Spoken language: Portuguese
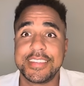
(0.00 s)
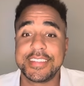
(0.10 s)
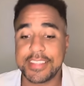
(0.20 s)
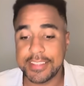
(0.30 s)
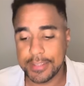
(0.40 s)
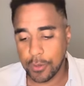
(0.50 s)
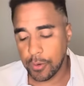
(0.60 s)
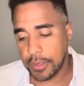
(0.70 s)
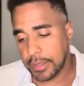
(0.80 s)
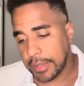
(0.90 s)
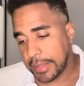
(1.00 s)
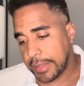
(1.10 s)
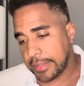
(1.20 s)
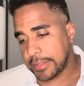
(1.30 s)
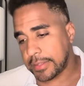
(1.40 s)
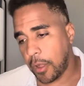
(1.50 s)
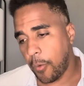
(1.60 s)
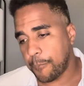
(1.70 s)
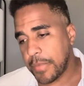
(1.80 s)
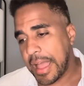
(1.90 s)
Entendeu?
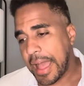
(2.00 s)
Então,